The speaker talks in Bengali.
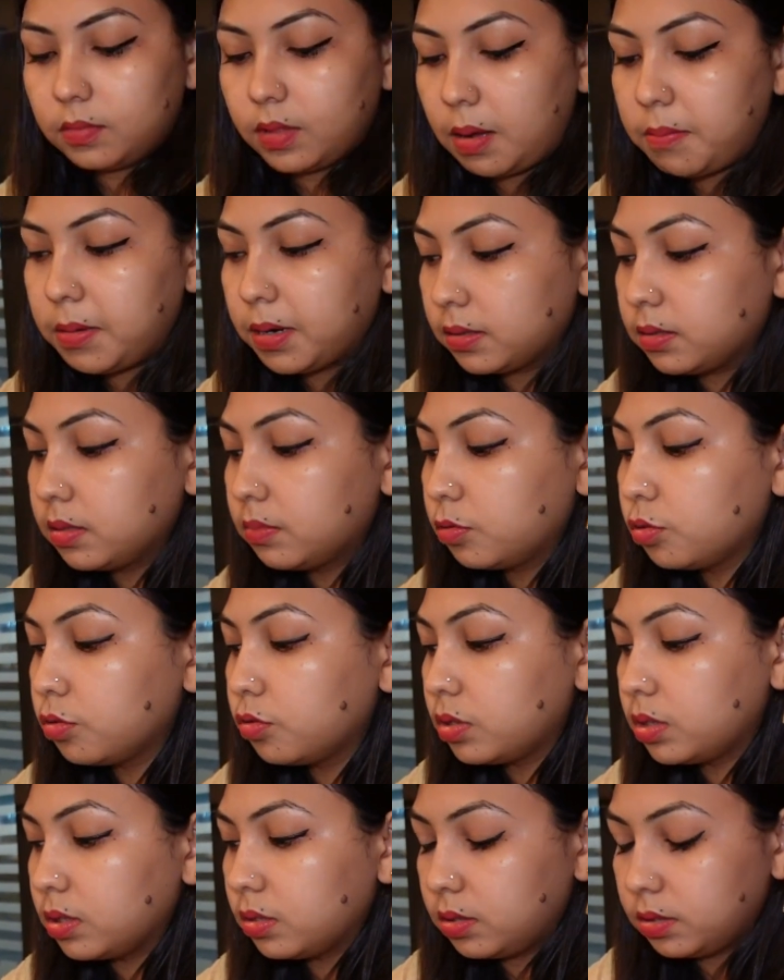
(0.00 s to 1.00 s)
আমার কাছে মনে
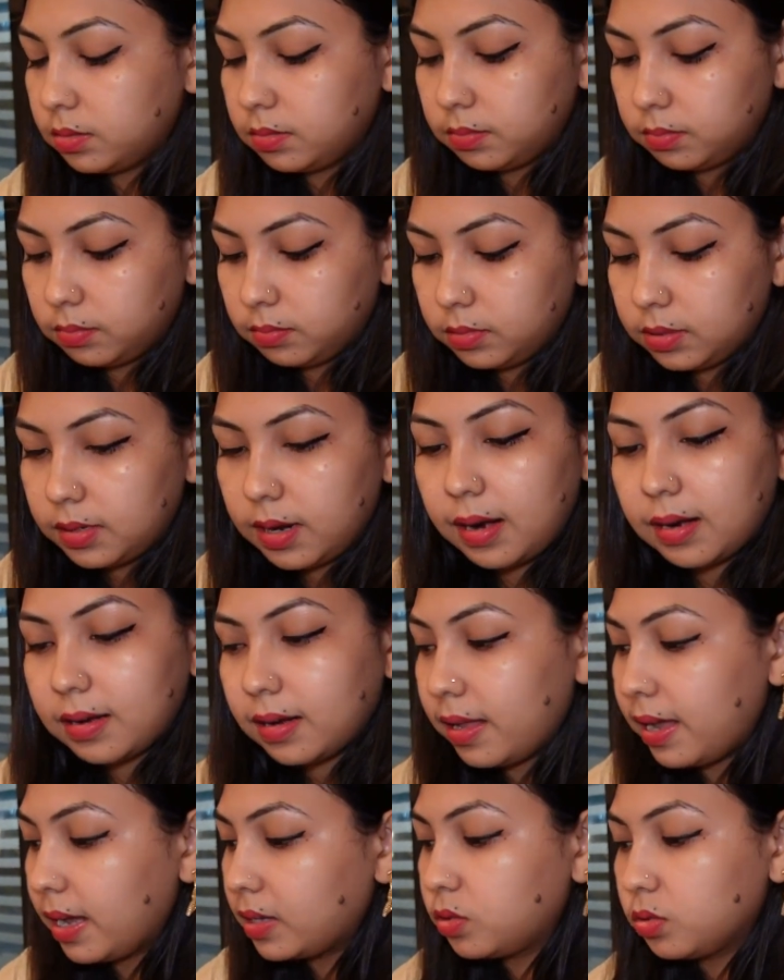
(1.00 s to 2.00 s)
হচ্ছে যে ডালটা
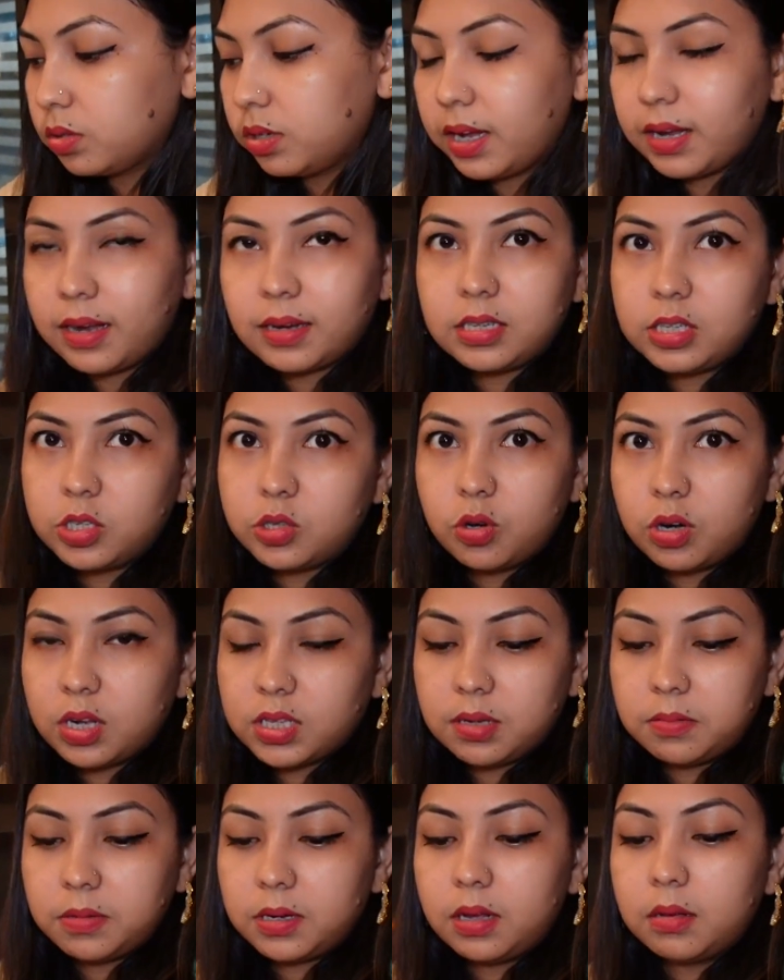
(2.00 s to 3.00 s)
একজনে একা শেষ করা
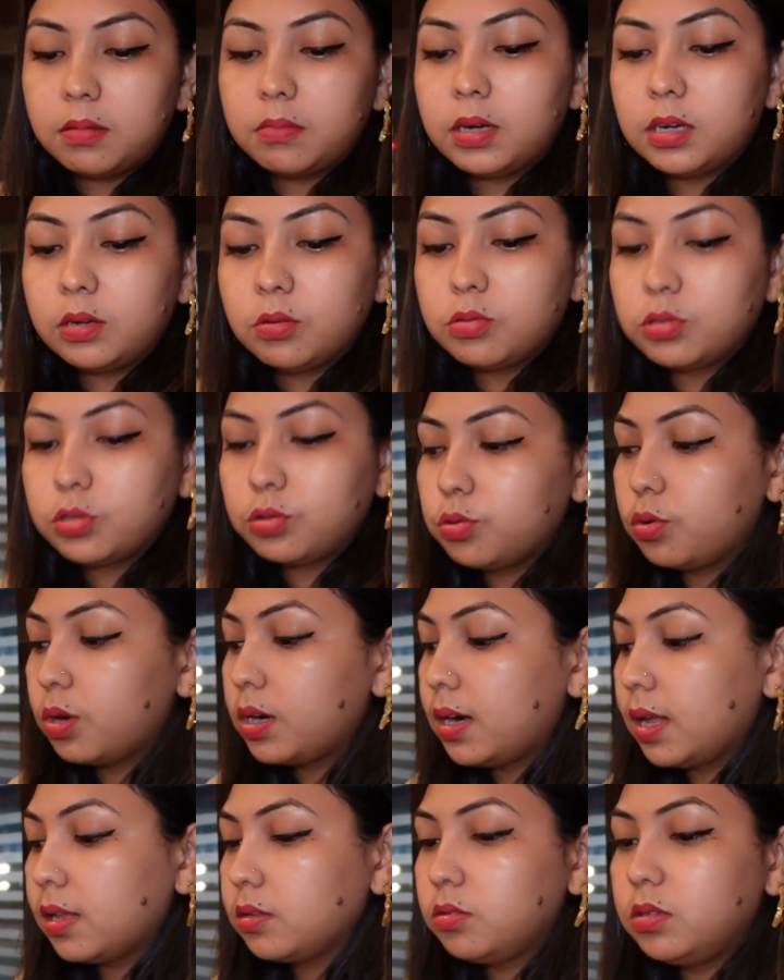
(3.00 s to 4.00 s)
যাবে না মানে গোস্ত আর
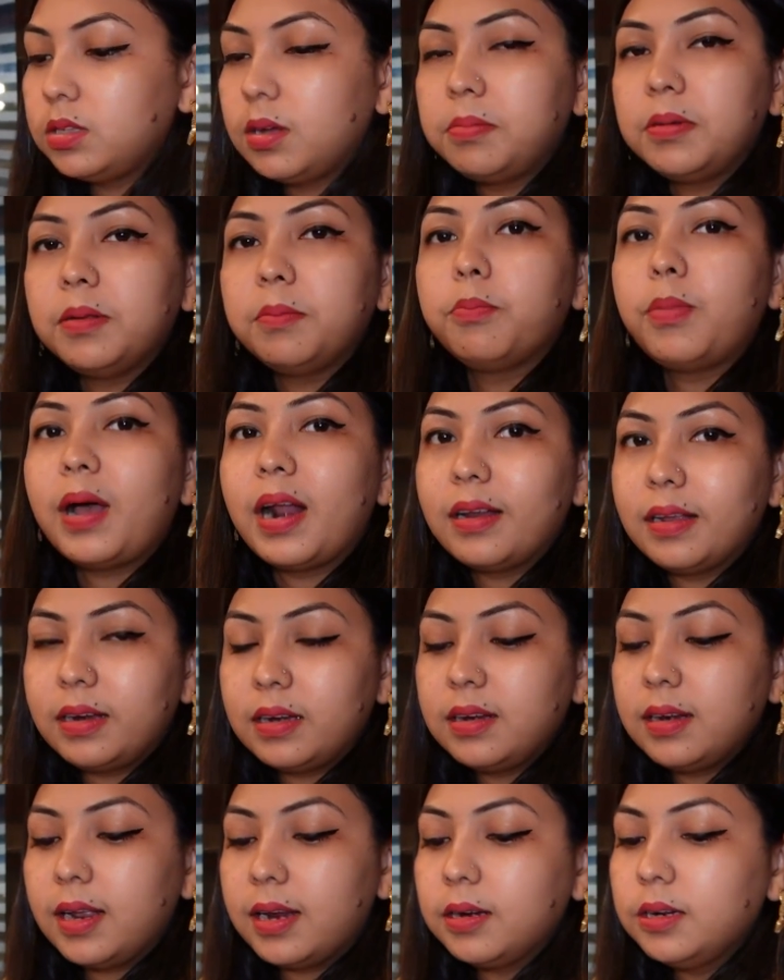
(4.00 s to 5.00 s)
ডাল যদি আপনি পার
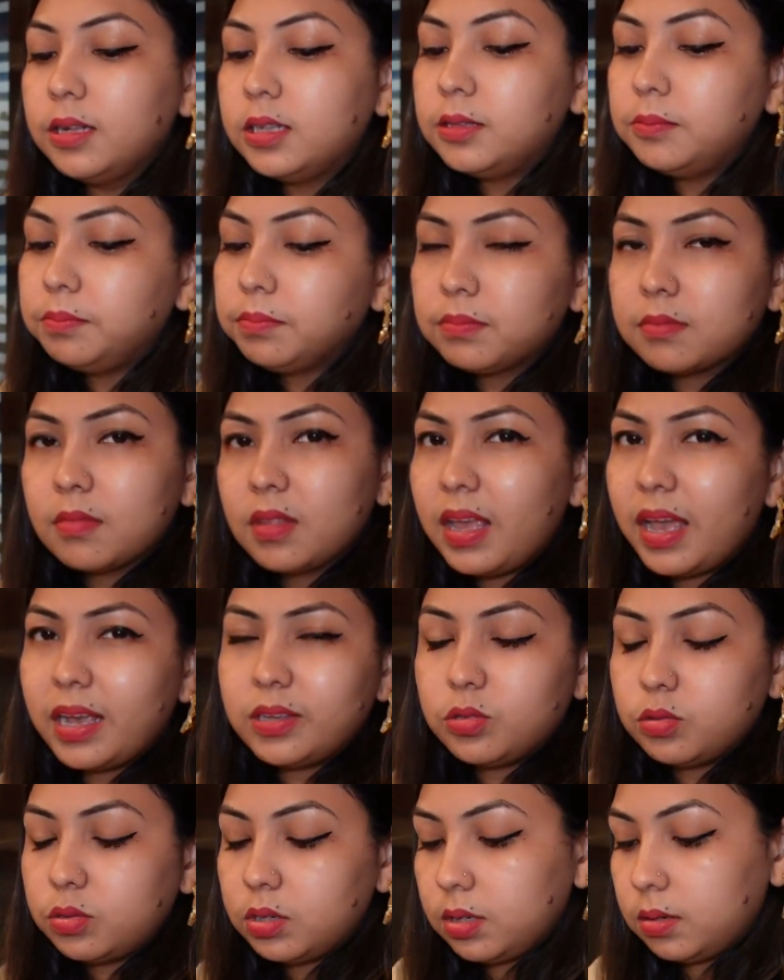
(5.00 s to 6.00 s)
হেড নেন
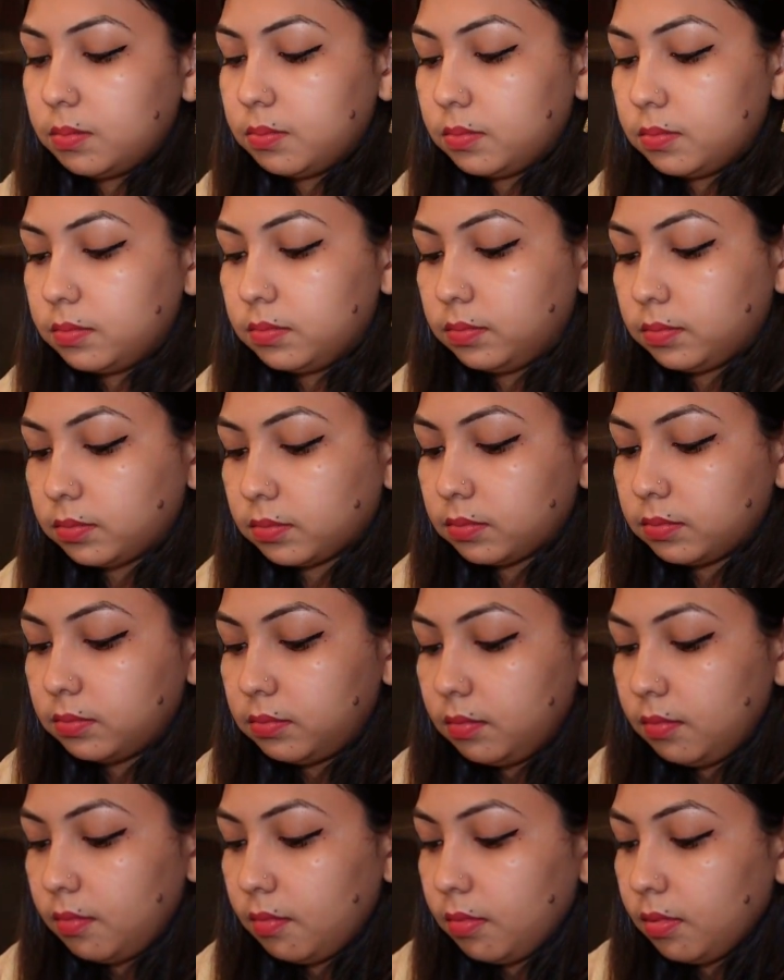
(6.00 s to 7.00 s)
একজনে
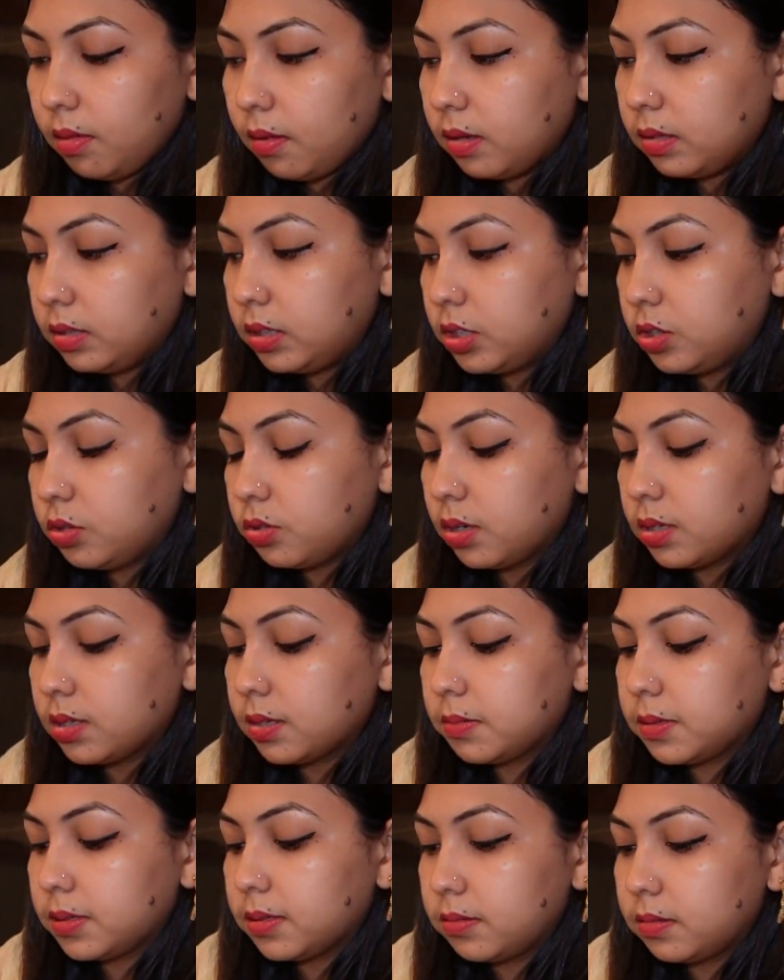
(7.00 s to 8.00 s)
শেষ করা
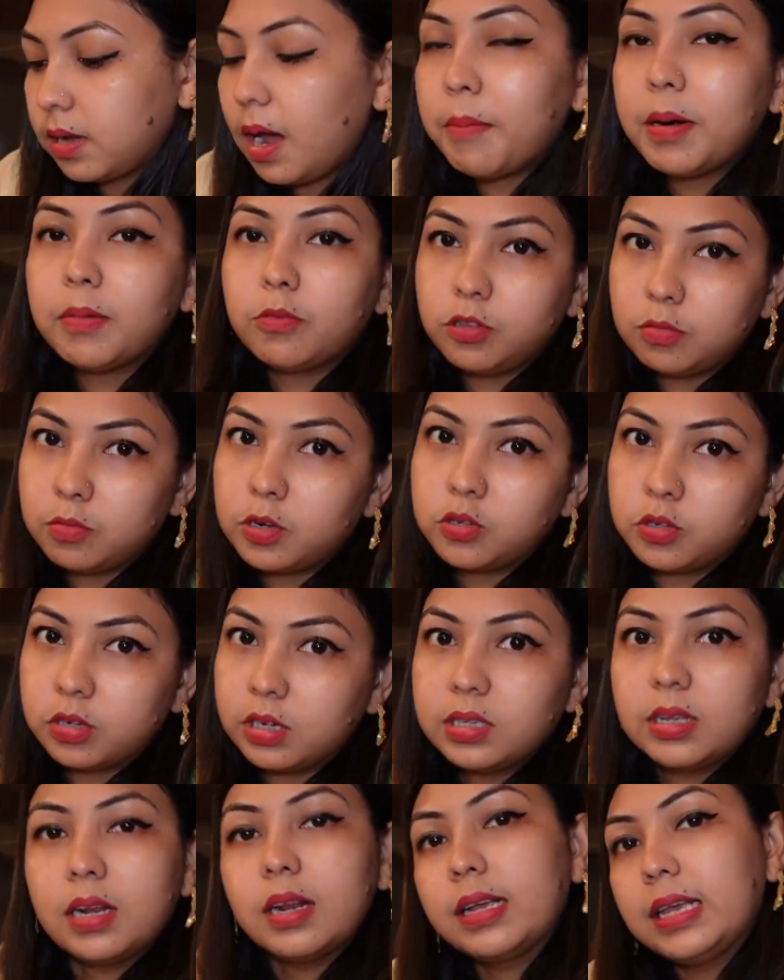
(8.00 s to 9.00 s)
যাবে না আমার মতো মানুষ
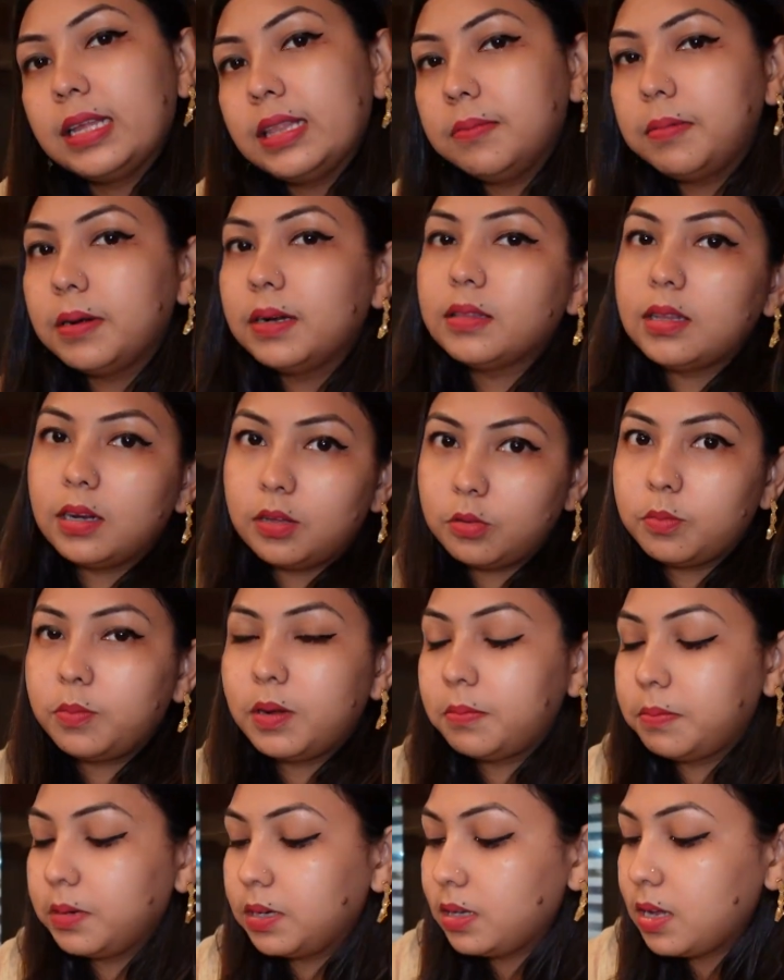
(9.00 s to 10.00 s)
হলে যারা খেতে পারেন তারা তো
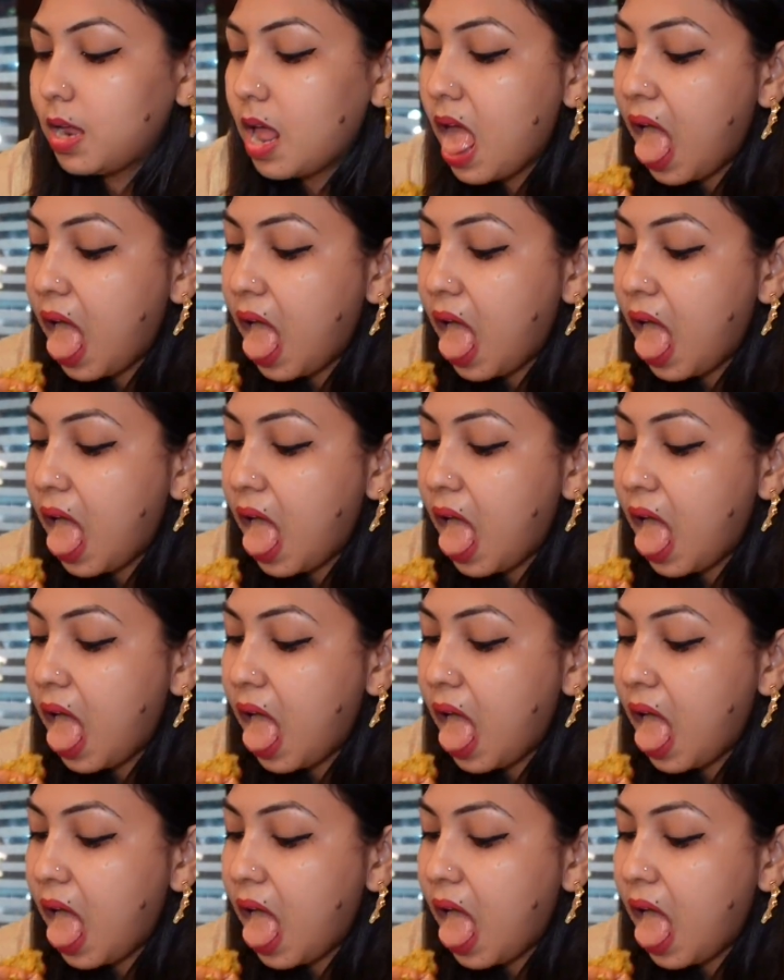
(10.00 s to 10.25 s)
পারবেনি